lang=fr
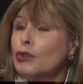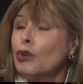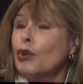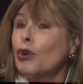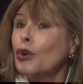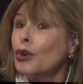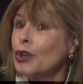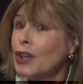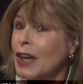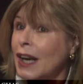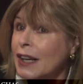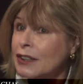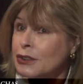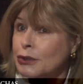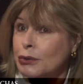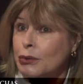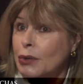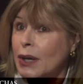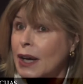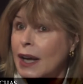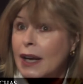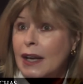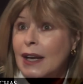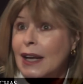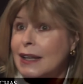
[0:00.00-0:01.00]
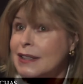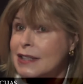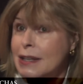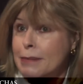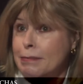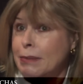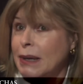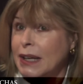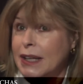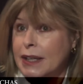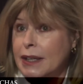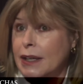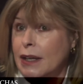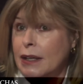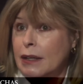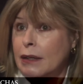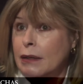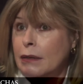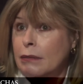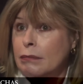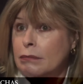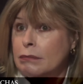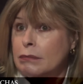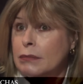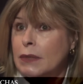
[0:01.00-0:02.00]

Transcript: de regard sur elle, elle ne sait pas qui elle est